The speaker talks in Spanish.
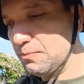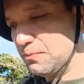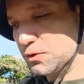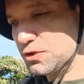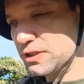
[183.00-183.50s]

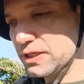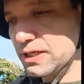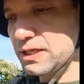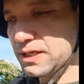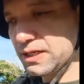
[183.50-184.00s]
Muchos de,
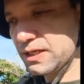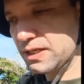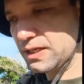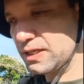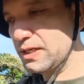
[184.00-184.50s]

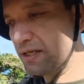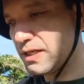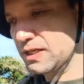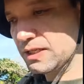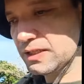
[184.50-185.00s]

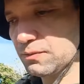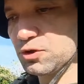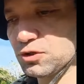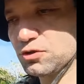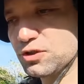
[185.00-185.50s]

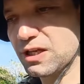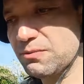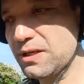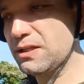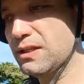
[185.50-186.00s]
vosotros tal
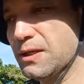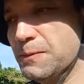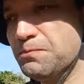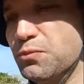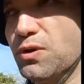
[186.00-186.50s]
vez
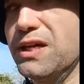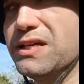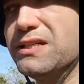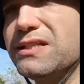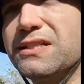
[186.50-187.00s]

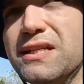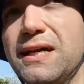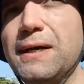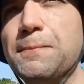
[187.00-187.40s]
podáis